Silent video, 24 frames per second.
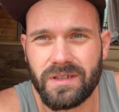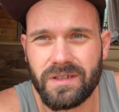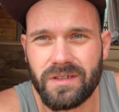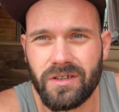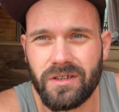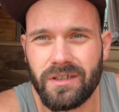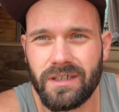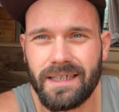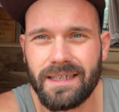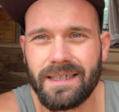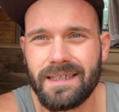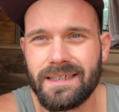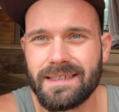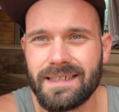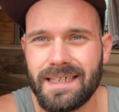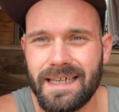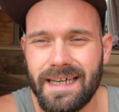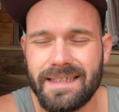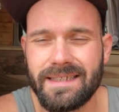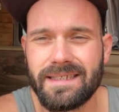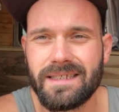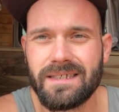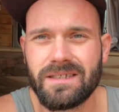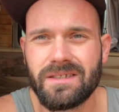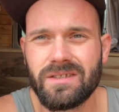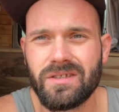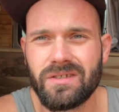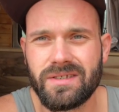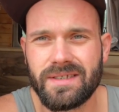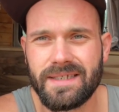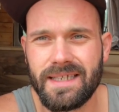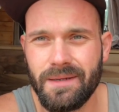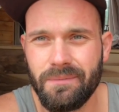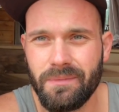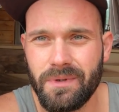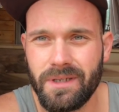sondern das ganze
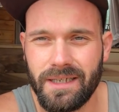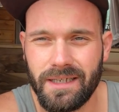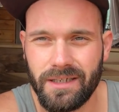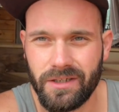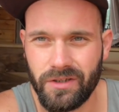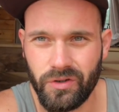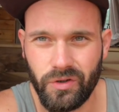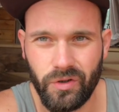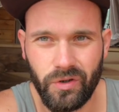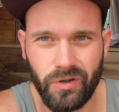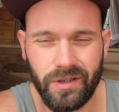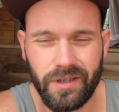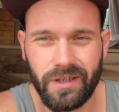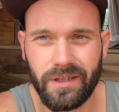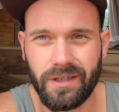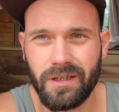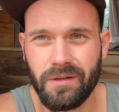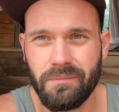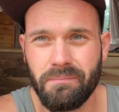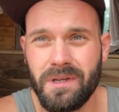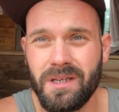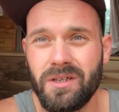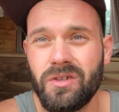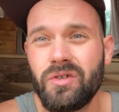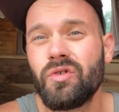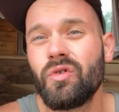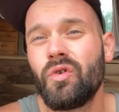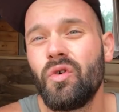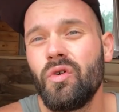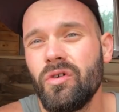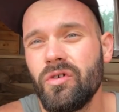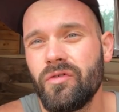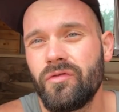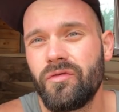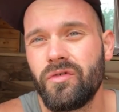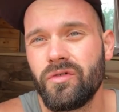System in der Küche mit
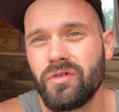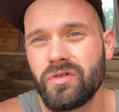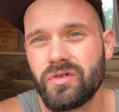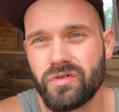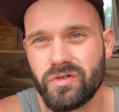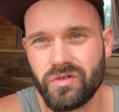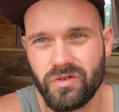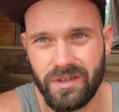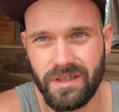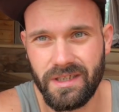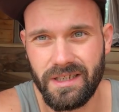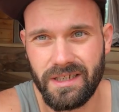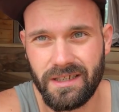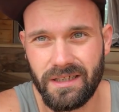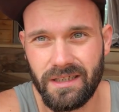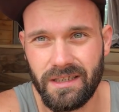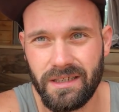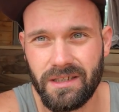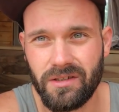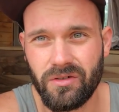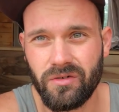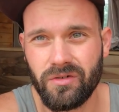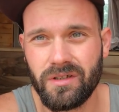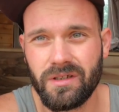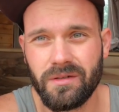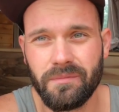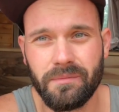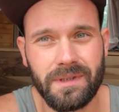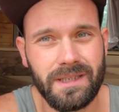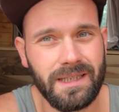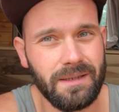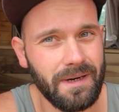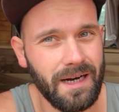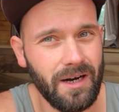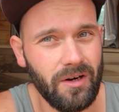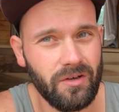Druck funktioniert und
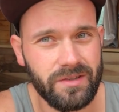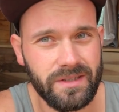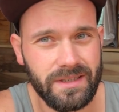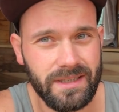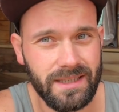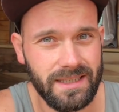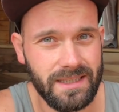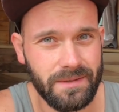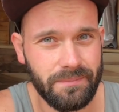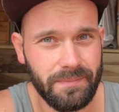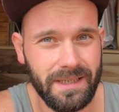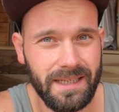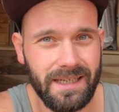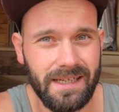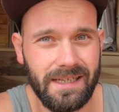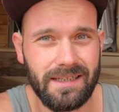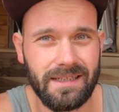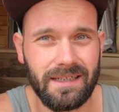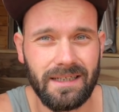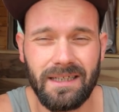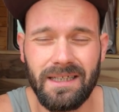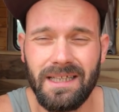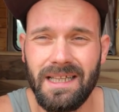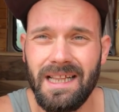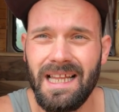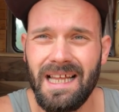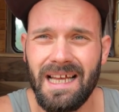mit einem Ausgleichsbehälter,